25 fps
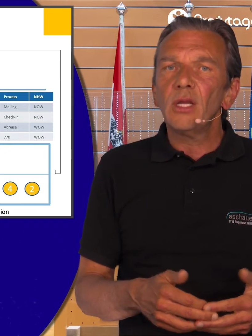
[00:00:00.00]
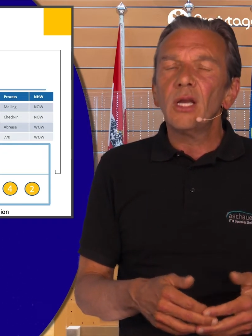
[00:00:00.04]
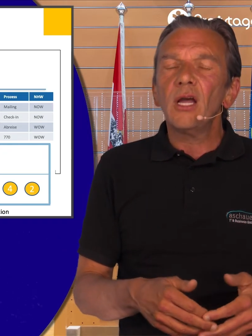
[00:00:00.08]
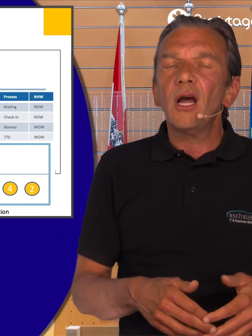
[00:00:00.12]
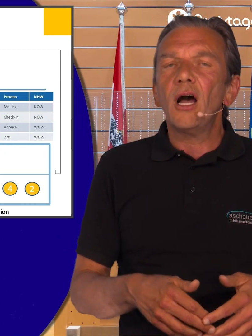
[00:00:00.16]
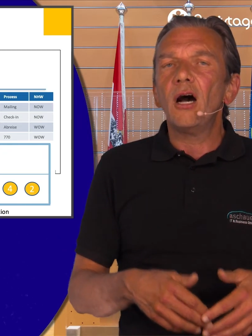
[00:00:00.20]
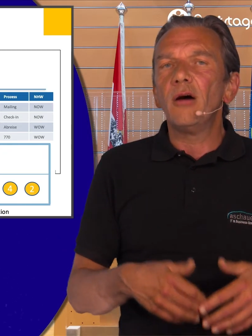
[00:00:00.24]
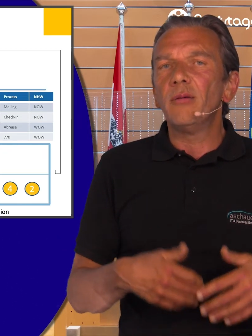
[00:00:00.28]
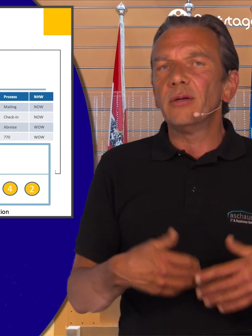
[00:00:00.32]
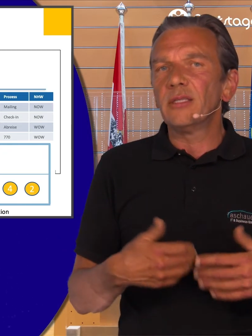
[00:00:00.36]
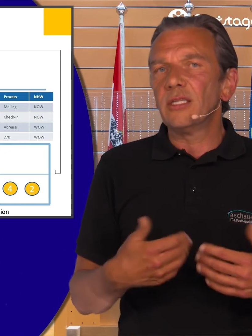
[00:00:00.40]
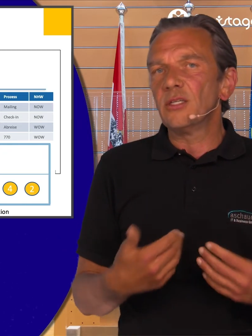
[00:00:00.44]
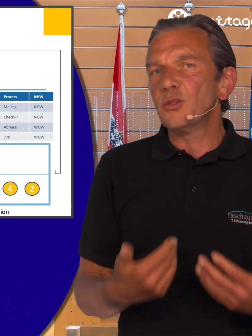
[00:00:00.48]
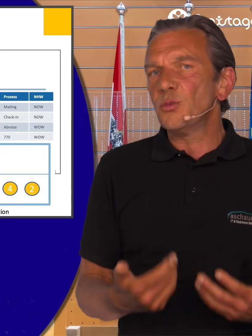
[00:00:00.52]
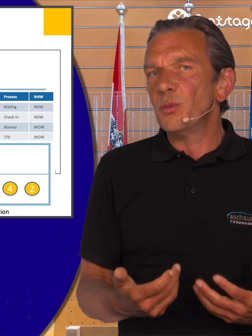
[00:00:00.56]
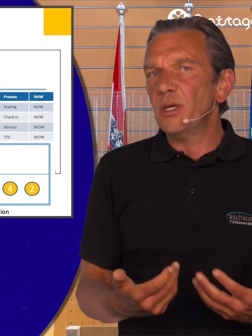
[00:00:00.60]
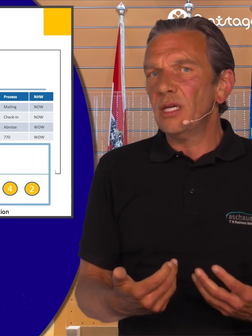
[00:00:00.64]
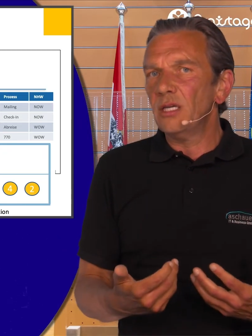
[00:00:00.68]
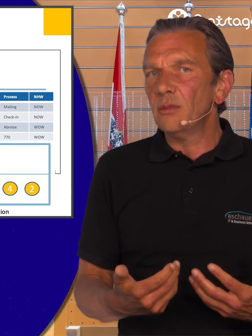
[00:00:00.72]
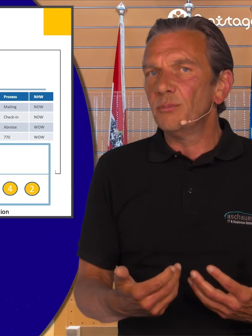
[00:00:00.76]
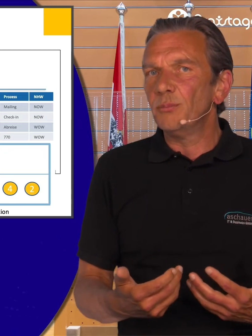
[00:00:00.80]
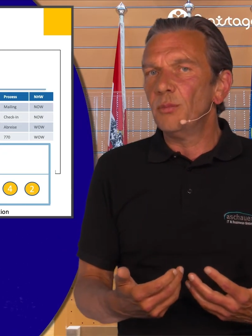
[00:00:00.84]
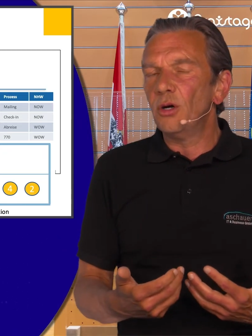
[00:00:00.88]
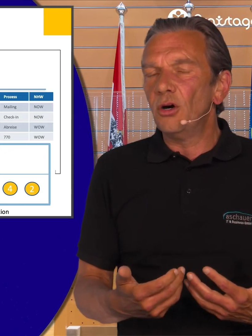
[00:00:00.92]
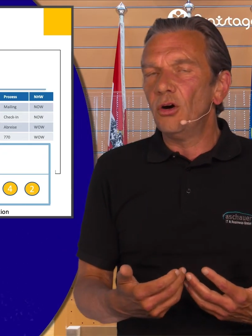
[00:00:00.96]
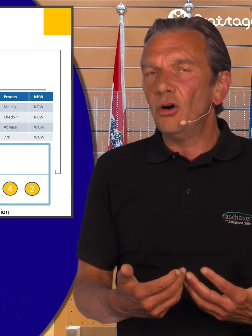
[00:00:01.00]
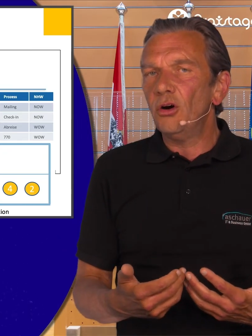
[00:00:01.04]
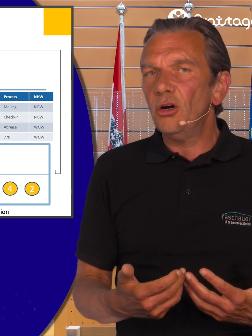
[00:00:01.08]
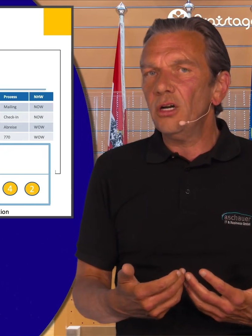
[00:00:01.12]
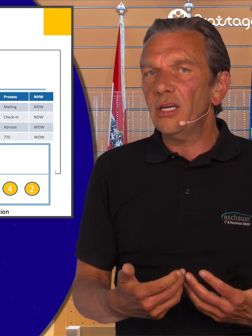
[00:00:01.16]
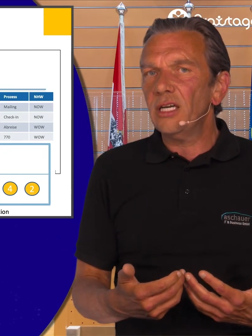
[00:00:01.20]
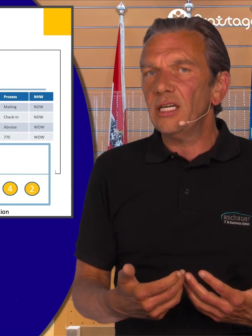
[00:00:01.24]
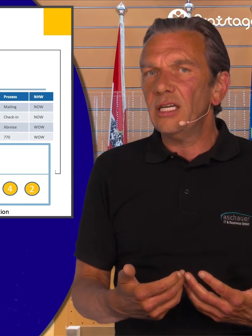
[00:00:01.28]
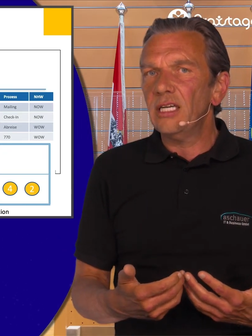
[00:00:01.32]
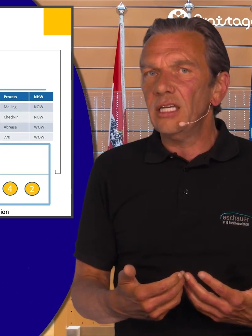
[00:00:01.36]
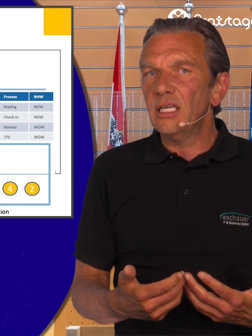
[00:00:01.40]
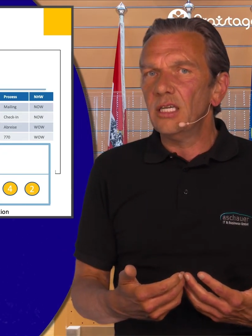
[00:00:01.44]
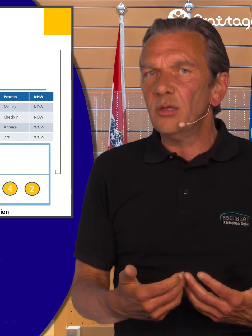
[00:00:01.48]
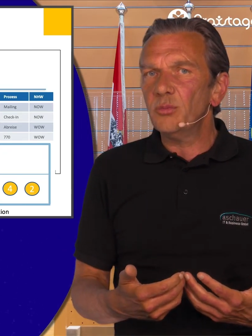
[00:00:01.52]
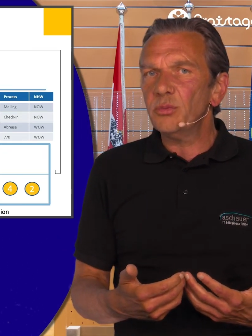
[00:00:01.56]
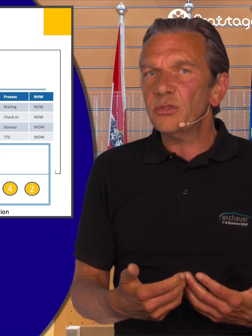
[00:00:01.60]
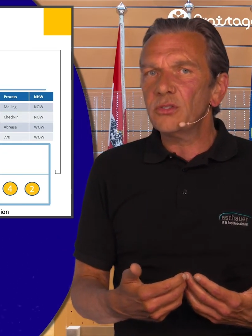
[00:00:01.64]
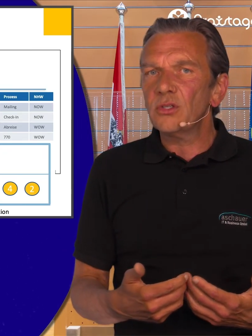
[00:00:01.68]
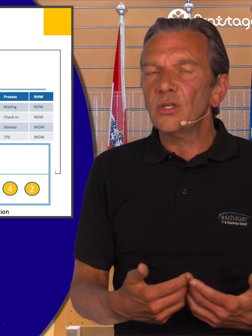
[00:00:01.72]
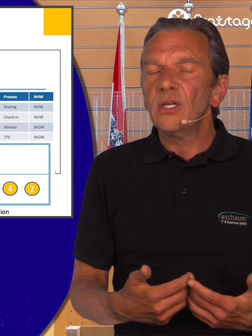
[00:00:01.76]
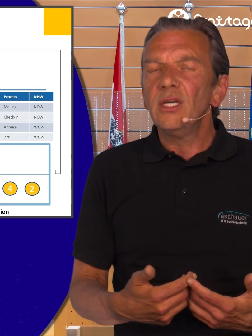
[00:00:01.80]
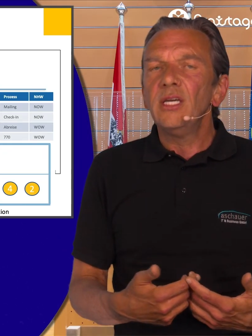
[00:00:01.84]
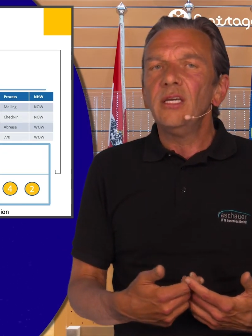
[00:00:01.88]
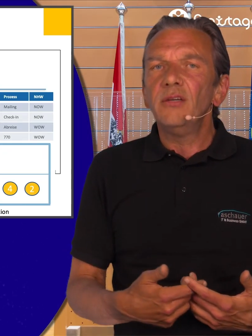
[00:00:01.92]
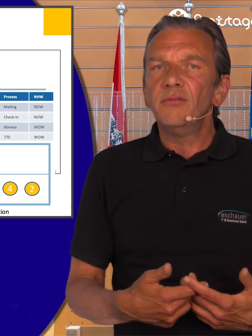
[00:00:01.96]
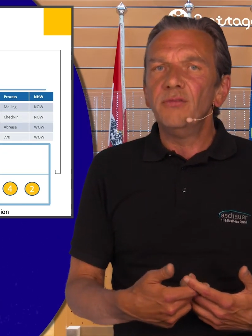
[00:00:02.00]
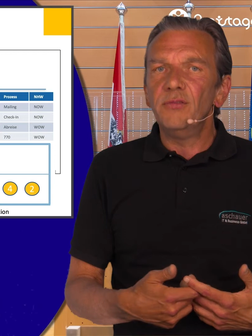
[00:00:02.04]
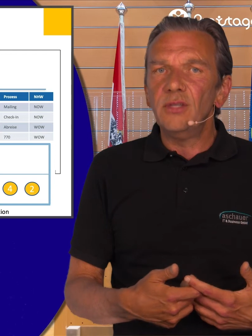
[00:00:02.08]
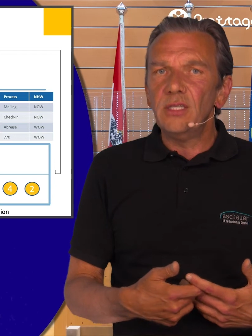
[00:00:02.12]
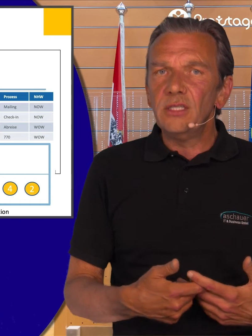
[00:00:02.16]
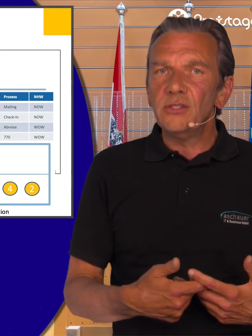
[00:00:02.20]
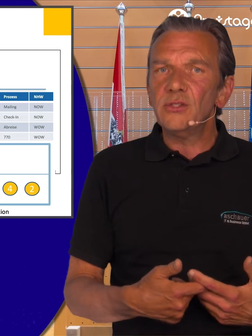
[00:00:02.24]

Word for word: aber dass man eben auch erhebt, wie